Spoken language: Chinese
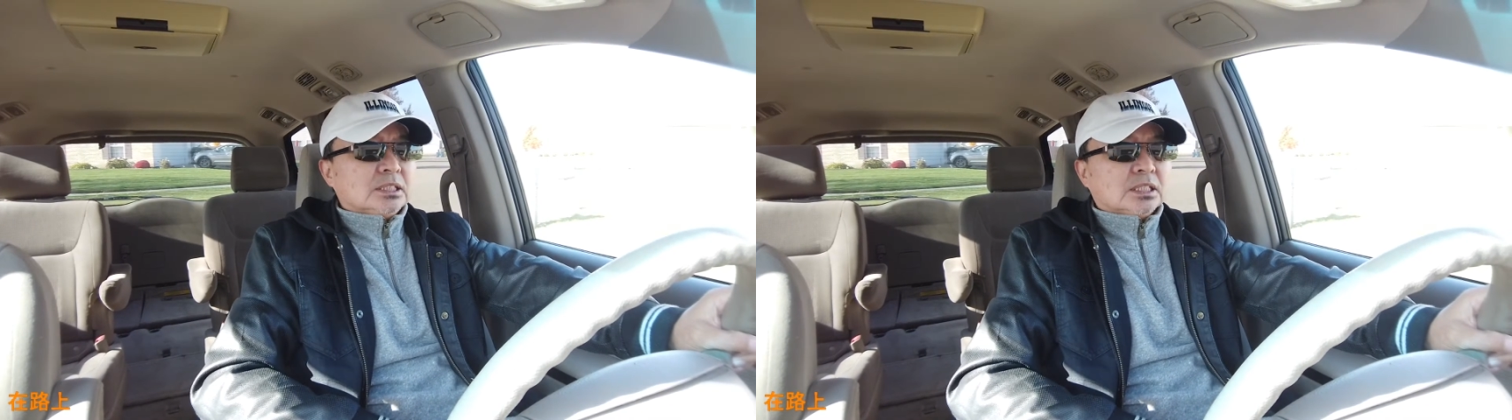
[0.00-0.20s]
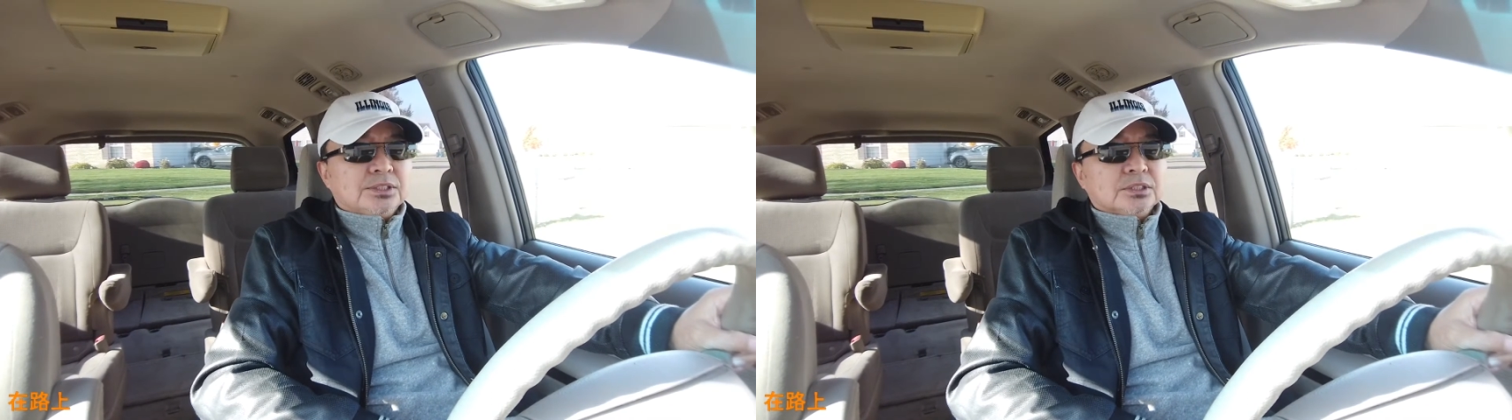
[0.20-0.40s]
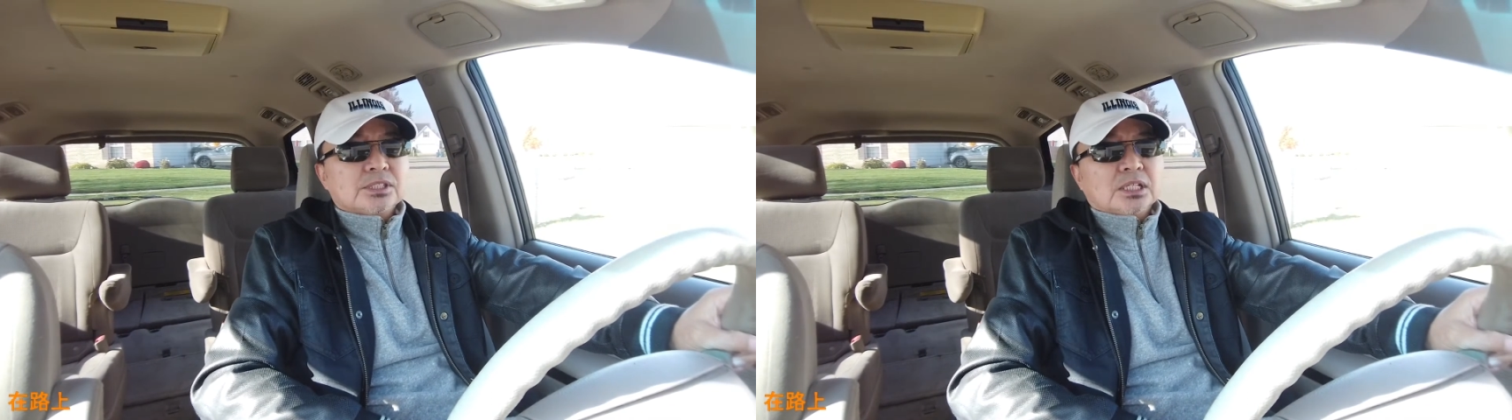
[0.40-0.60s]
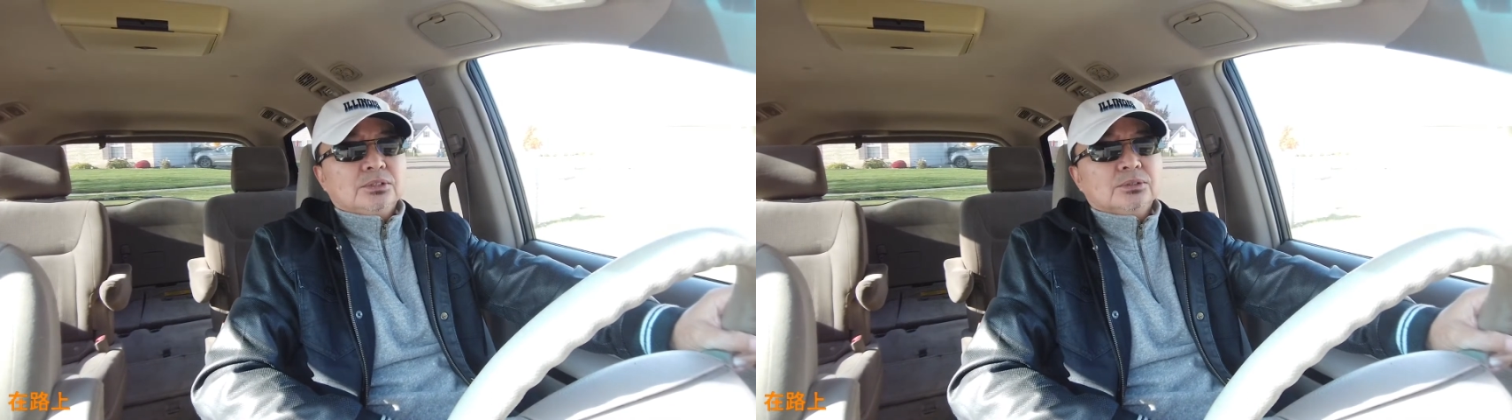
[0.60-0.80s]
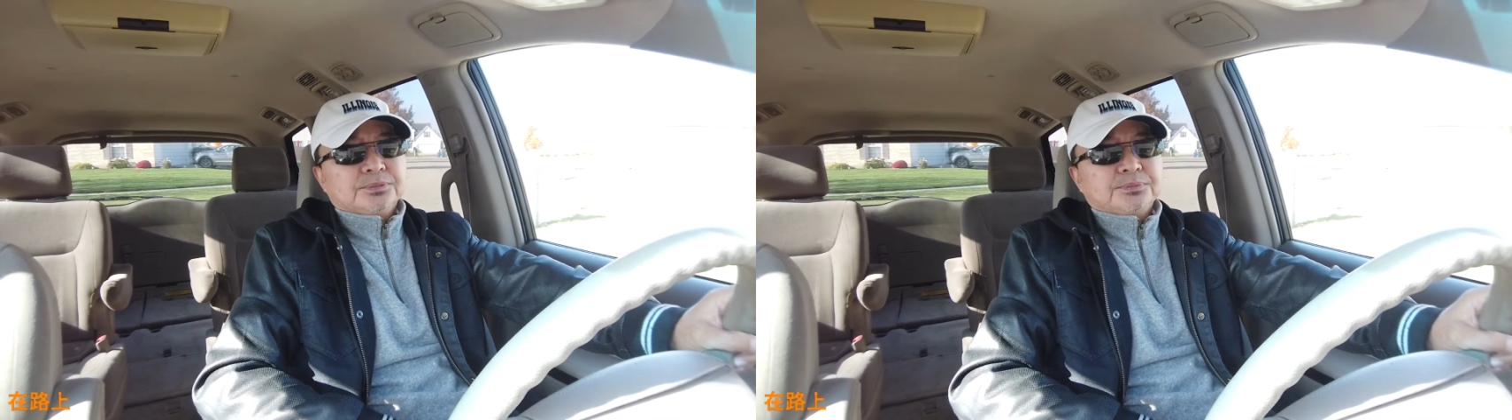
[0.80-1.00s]
很能
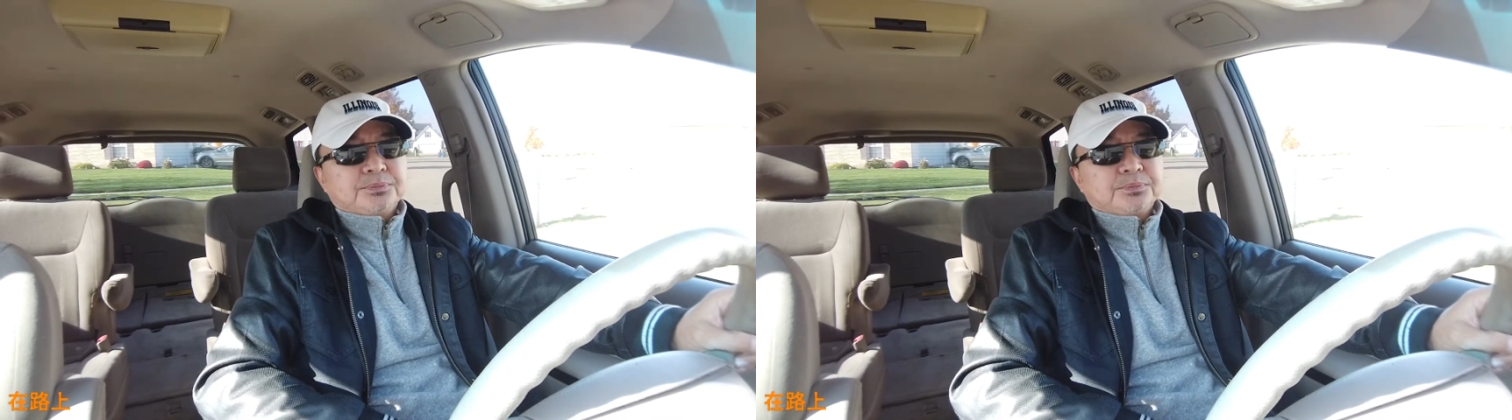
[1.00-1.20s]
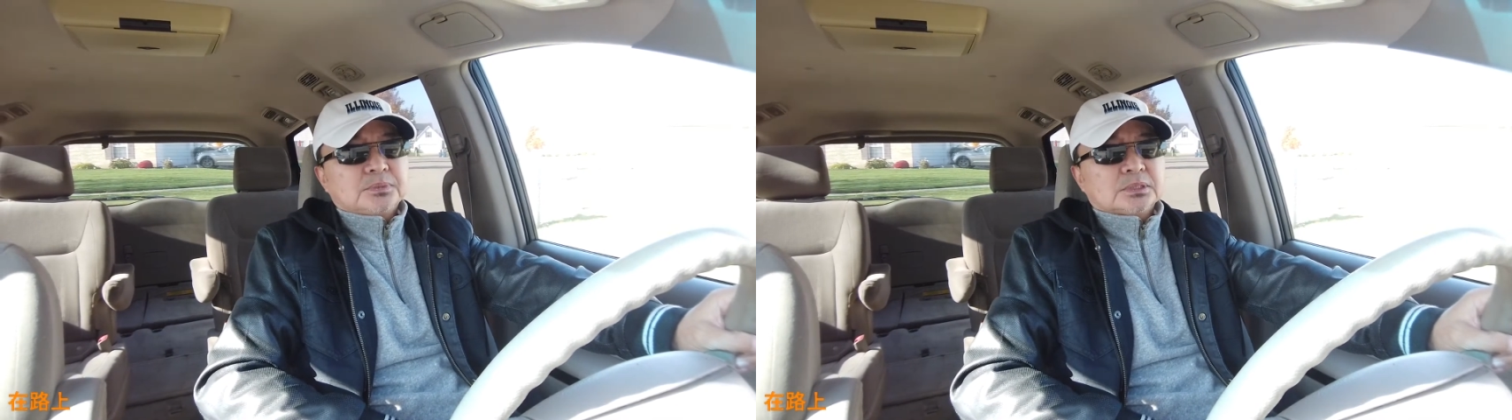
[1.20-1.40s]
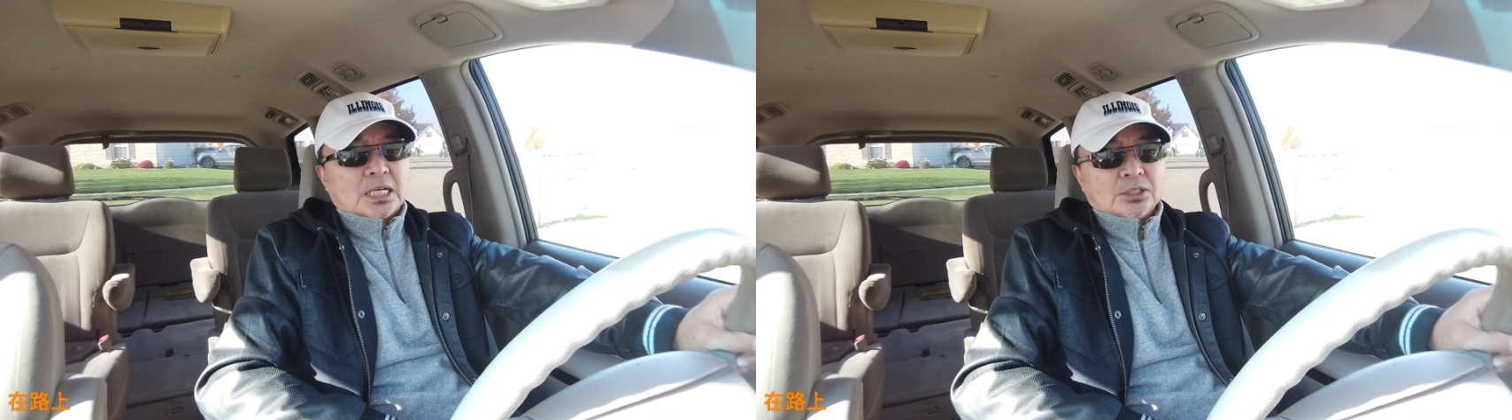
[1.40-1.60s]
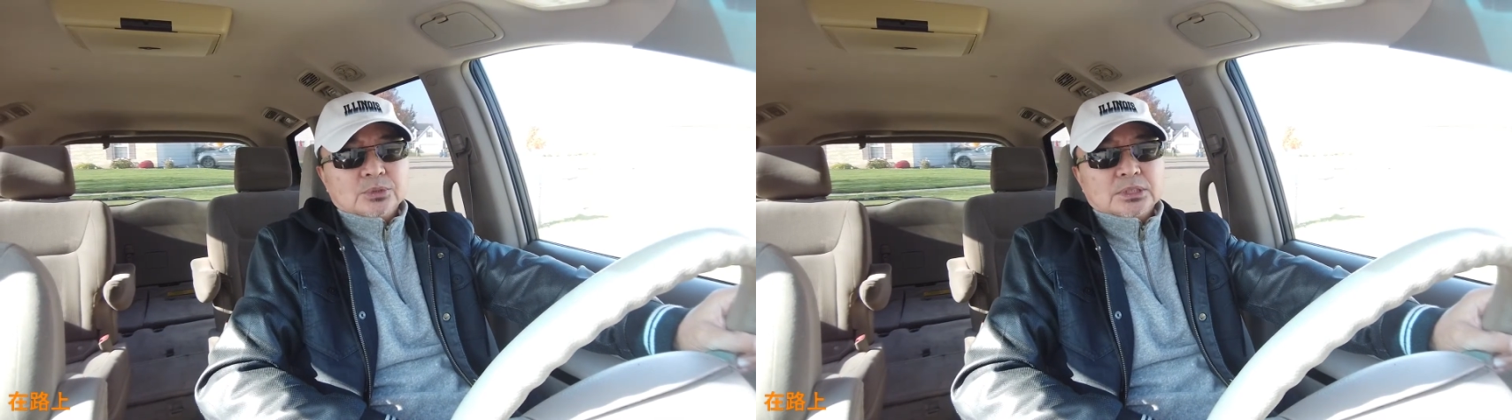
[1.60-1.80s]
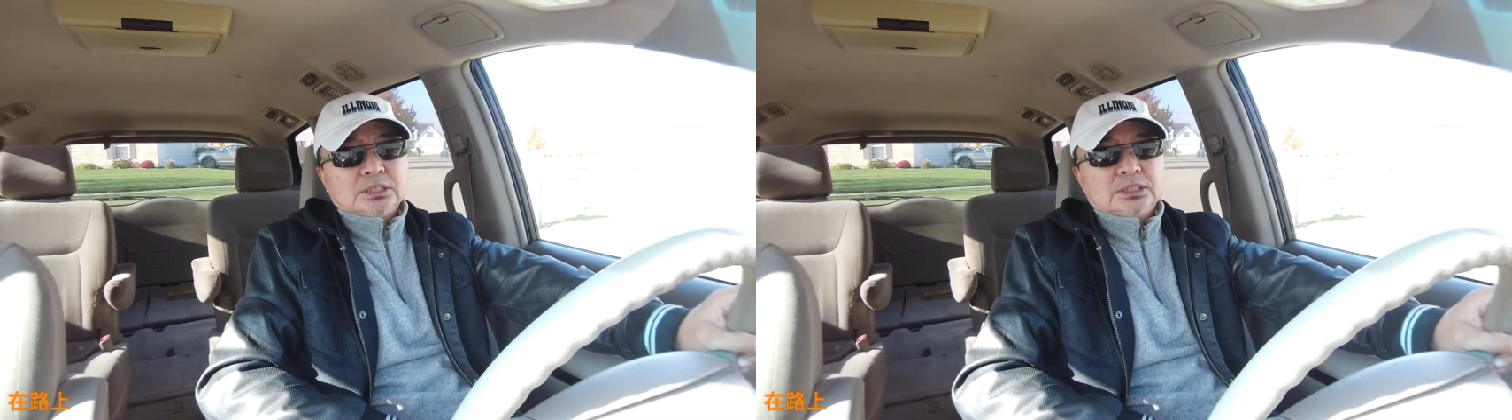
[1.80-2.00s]
煽动，打
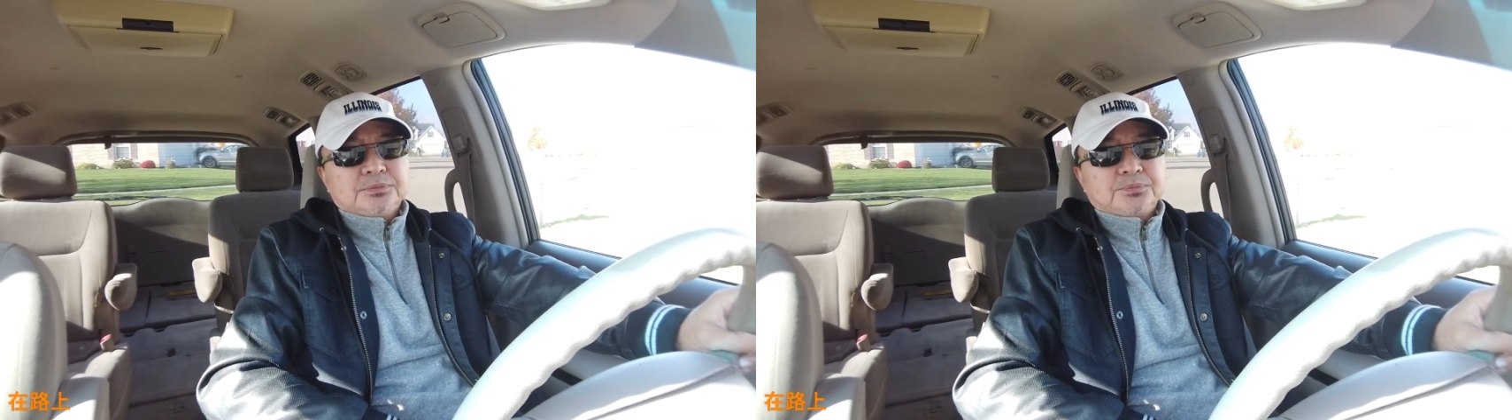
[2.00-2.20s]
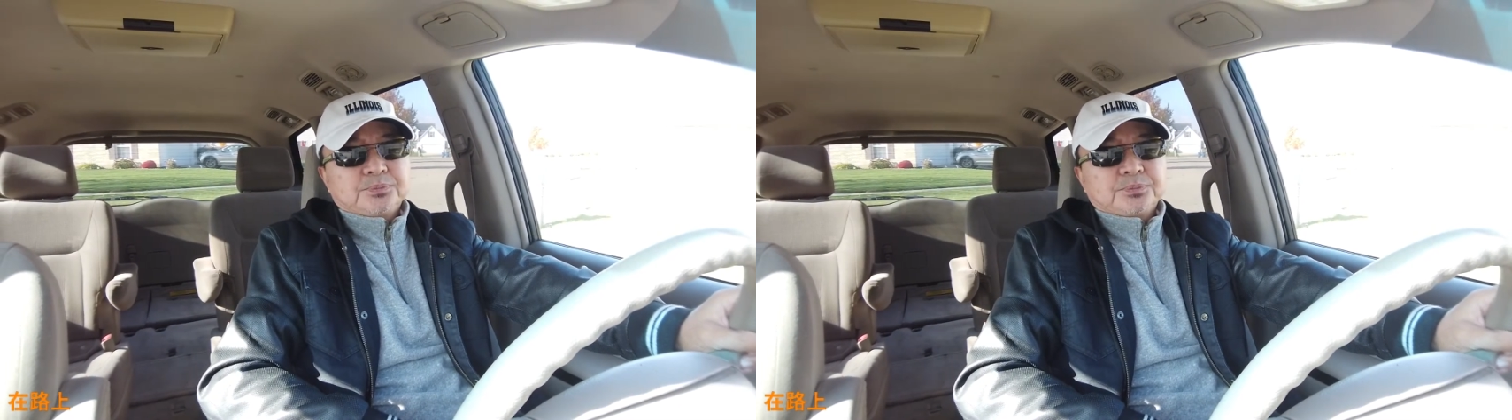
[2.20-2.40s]
动人心。